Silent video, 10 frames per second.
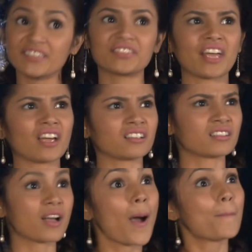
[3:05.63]
sa Lumayo
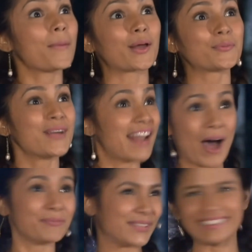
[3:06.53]
Ka Man sa Akin
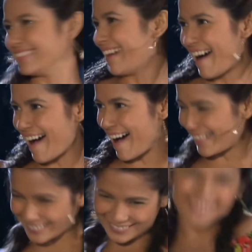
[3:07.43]
noong 2012
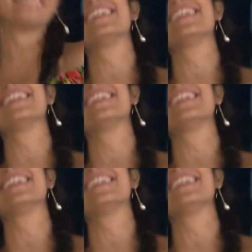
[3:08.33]
bago siya